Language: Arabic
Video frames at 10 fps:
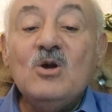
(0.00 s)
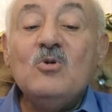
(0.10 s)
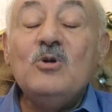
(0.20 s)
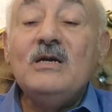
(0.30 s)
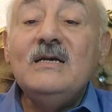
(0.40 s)

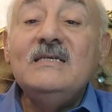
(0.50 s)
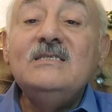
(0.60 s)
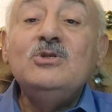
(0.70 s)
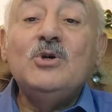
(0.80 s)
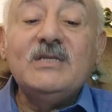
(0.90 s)

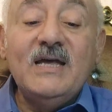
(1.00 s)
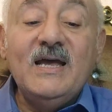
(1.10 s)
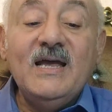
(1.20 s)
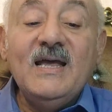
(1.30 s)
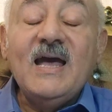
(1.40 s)
والزوج
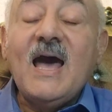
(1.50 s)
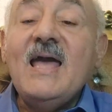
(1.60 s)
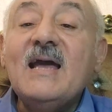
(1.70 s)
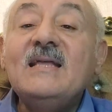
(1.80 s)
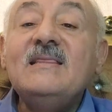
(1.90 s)
ده
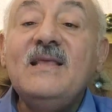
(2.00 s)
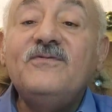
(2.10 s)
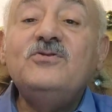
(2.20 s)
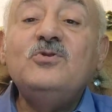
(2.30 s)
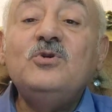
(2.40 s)
هيجد
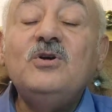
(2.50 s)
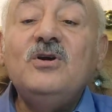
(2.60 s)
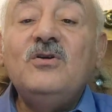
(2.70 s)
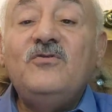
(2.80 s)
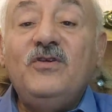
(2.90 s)
نفسه
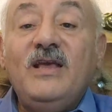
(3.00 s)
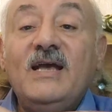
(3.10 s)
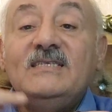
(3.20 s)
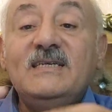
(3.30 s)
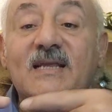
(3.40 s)
في
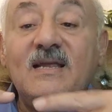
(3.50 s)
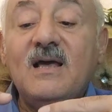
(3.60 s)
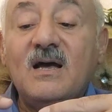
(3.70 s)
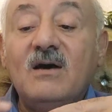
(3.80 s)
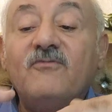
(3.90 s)
هذه
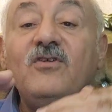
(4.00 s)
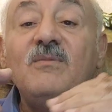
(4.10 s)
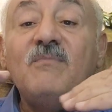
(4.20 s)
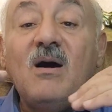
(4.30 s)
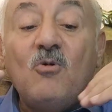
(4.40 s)
العلاقه
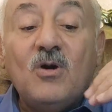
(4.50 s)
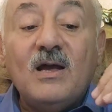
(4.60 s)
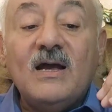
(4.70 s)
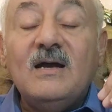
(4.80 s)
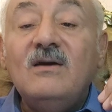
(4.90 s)
في
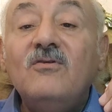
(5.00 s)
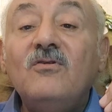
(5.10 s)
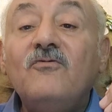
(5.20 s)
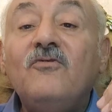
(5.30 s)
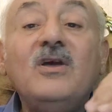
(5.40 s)
موقع
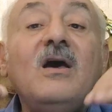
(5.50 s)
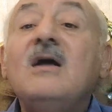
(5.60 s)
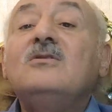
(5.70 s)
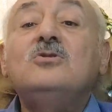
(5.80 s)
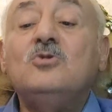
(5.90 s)
في
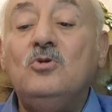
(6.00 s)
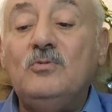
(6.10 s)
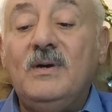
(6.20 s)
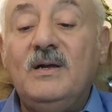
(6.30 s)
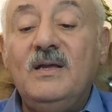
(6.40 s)
غايه
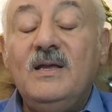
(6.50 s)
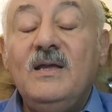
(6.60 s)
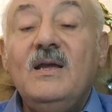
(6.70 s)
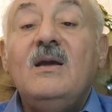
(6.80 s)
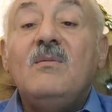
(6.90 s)
الصعوبه
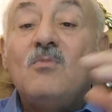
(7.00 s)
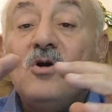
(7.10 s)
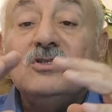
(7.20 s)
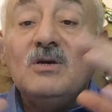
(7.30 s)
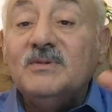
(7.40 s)

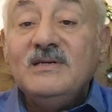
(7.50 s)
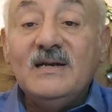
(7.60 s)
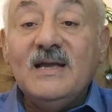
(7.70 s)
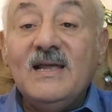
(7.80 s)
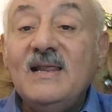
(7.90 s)
معظم
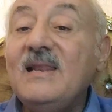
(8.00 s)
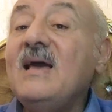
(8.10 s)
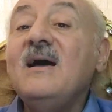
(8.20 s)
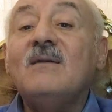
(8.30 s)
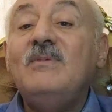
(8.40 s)
الرجاله
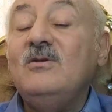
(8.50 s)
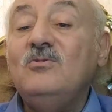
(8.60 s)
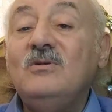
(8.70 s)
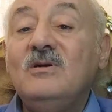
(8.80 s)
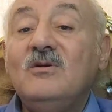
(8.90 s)
لا
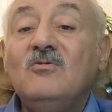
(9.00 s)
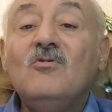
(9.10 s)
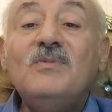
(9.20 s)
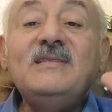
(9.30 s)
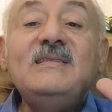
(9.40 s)
يقبلوه
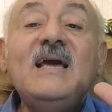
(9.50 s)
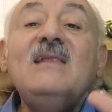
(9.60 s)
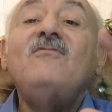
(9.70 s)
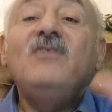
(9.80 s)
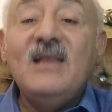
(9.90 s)

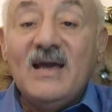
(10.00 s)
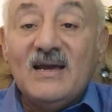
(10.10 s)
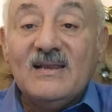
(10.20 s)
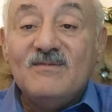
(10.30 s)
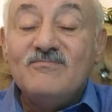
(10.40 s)
وبالتالي في
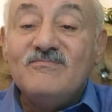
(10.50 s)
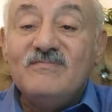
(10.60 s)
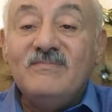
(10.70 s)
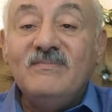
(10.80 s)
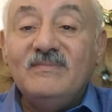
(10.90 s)
الاغلب
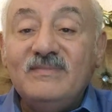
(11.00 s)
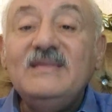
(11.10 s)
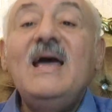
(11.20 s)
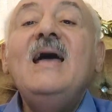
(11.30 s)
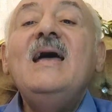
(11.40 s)

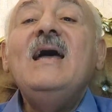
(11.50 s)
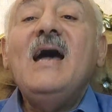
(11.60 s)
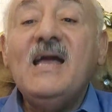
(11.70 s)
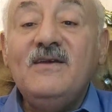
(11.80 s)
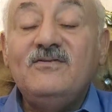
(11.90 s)
ده
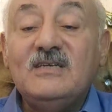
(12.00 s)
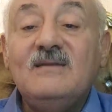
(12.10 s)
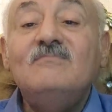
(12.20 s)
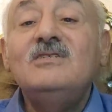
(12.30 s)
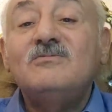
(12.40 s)
هيفشل
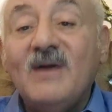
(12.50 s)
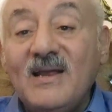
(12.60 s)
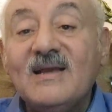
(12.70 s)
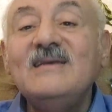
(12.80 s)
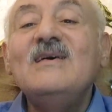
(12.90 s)
مش
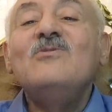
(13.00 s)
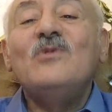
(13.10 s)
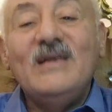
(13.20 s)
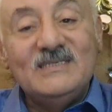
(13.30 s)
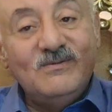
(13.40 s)
معنى كده
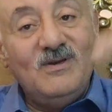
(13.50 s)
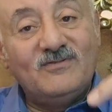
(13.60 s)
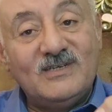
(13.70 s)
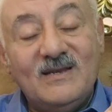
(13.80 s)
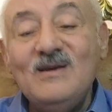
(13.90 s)
انه لازم
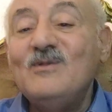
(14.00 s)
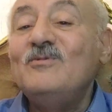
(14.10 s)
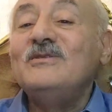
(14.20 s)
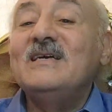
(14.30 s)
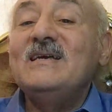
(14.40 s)
يفشل
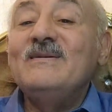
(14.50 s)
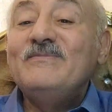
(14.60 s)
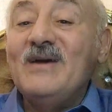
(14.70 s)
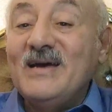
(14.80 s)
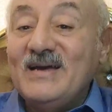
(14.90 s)
وزي
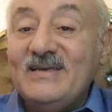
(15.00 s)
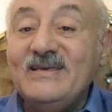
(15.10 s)
ما